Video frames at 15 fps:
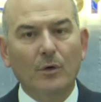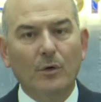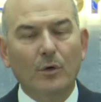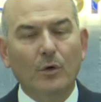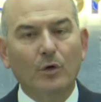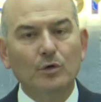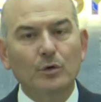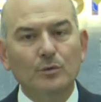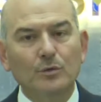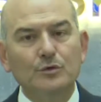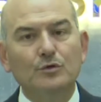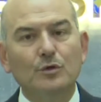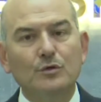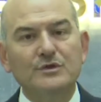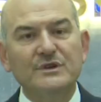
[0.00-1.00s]
olumlu
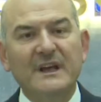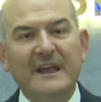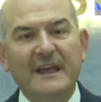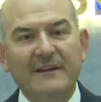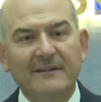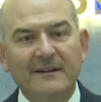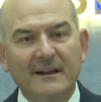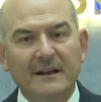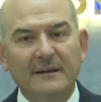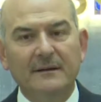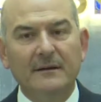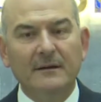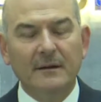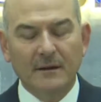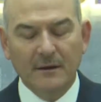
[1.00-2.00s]
sonuca
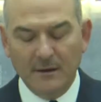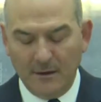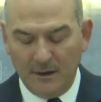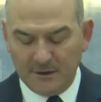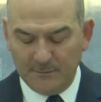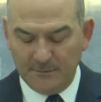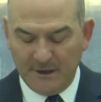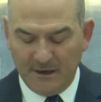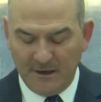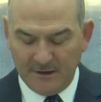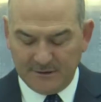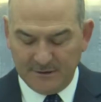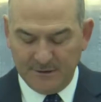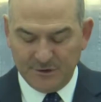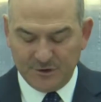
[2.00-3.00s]
evrilen adımlar
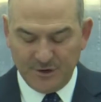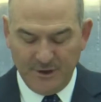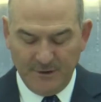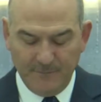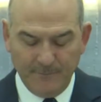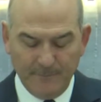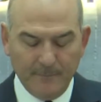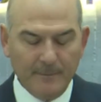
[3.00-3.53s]
atılınca